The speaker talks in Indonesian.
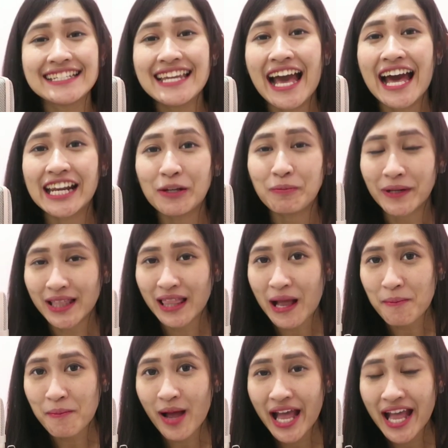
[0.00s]
Jadi hari
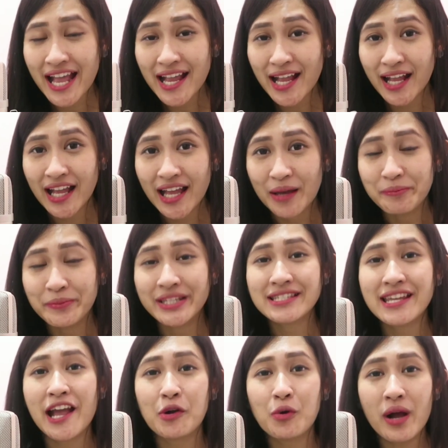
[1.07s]
pertama,
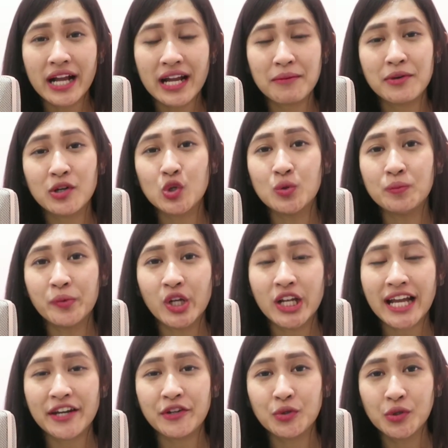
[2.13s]
biasanya aku akan
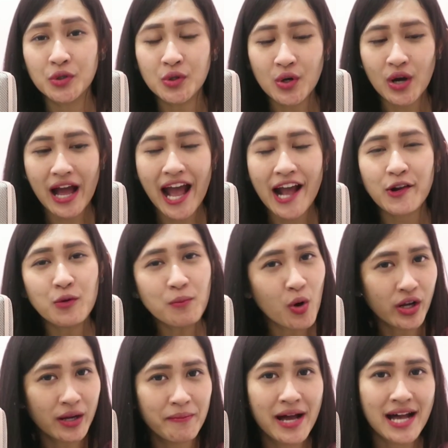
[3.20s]
mengumpulkan dulu aku
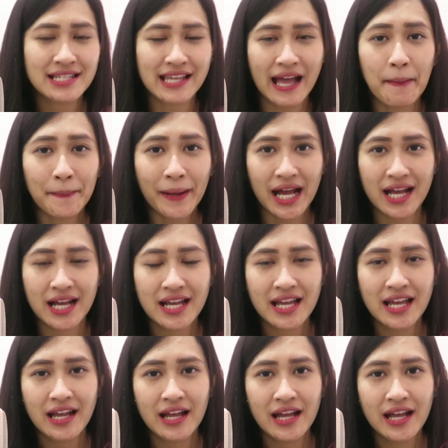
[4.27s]
mau ngebahas apa
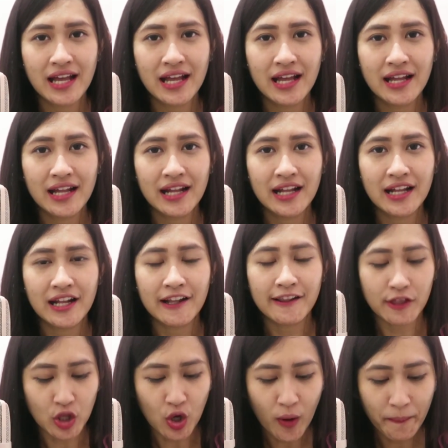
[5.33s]

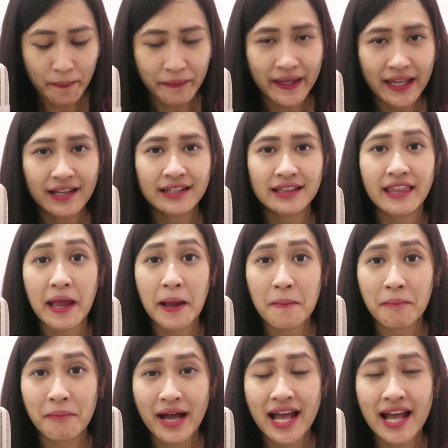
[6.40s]
topik,
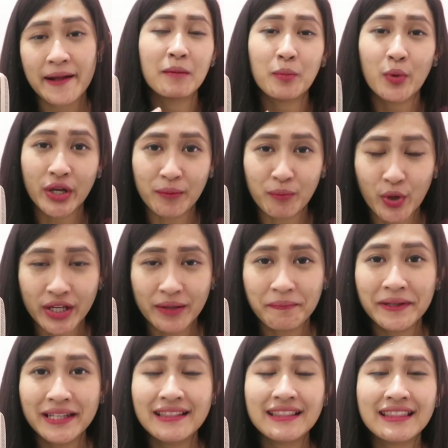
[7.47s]
tema, poin-poin
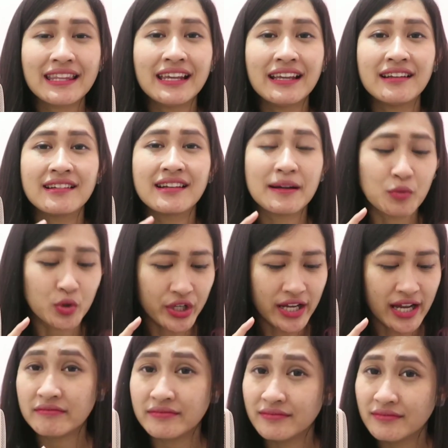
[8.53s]
penting,
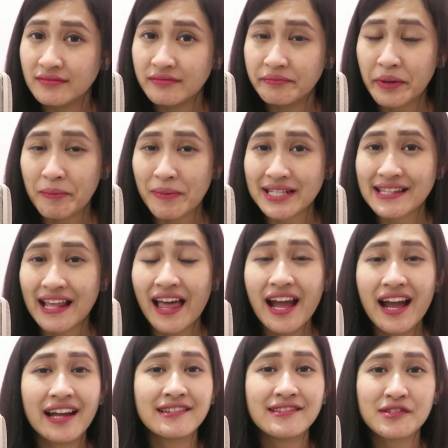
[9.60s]
kemudian
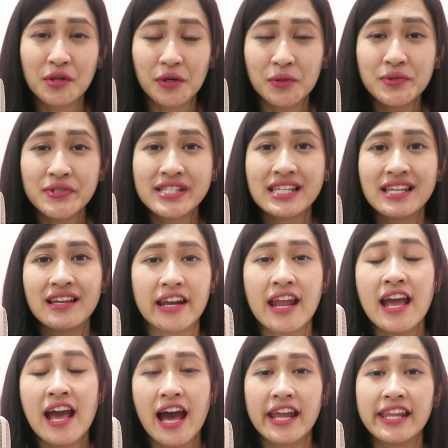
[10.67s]
permasalahan, solusi.
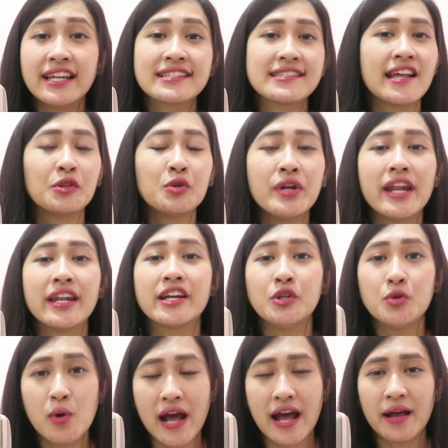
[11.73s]
Hari ke-1 dan
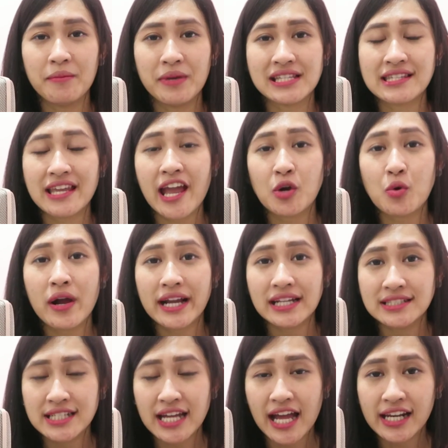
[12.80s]
kedua biasanya aku
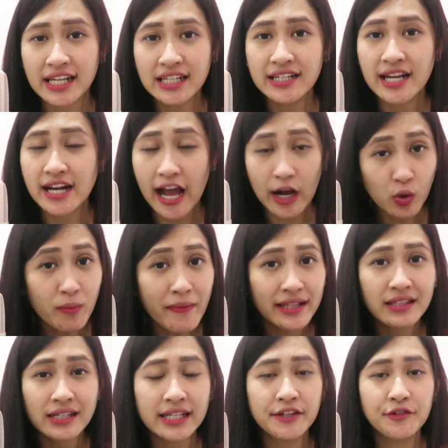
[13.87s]
akan cari dan aku
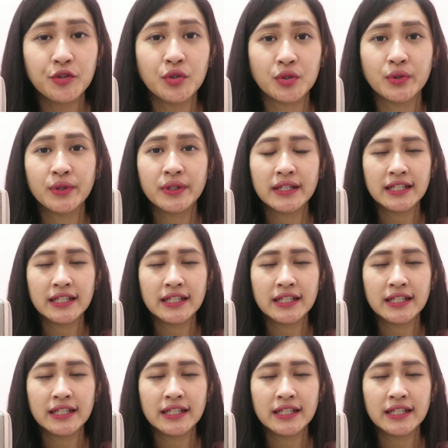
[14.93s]
matengin dulu.